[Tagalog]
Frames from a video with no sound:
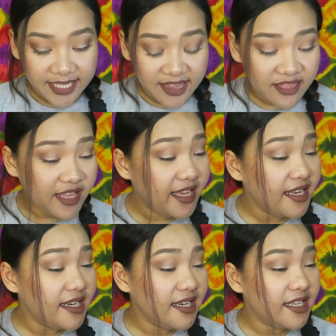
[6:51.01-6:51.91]
And
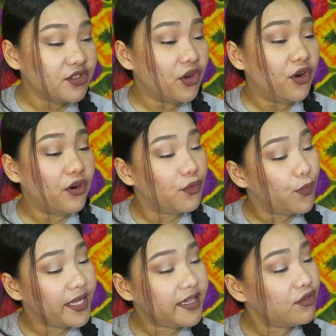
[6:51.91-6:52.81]
then, itong
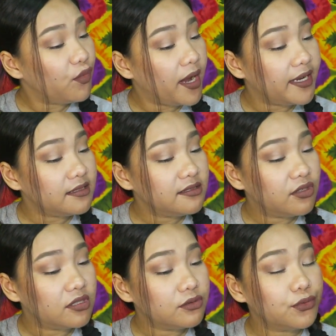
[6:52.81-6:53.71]
Wet n Wild
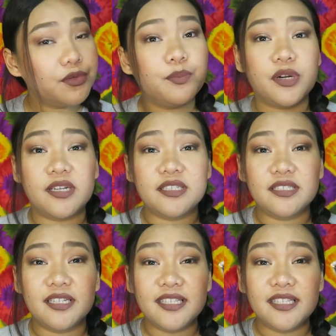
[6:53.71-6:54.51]
Contour Brush.